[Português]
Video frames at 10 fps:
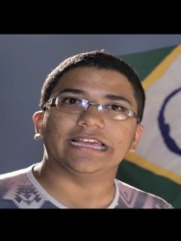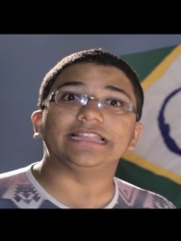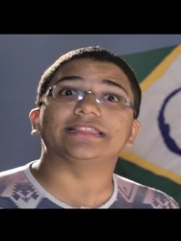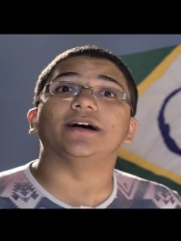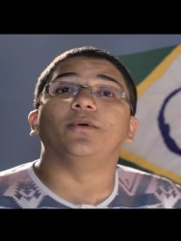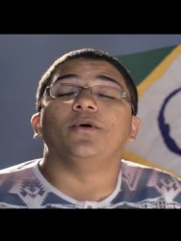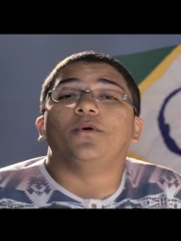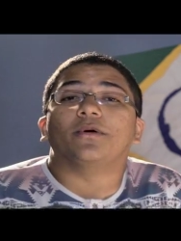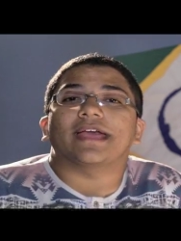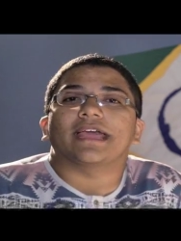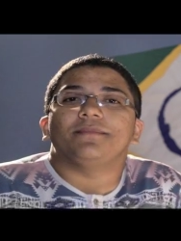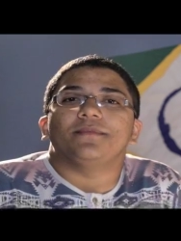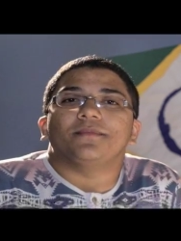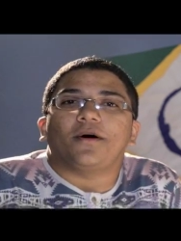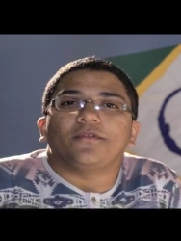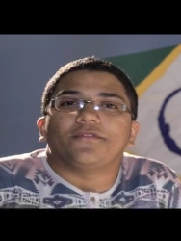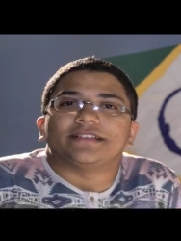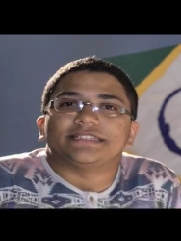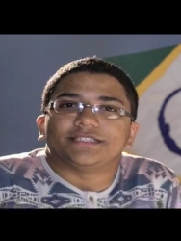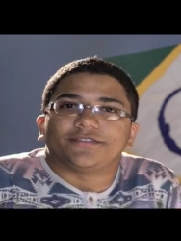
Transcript: Então, o que é que me move a fazer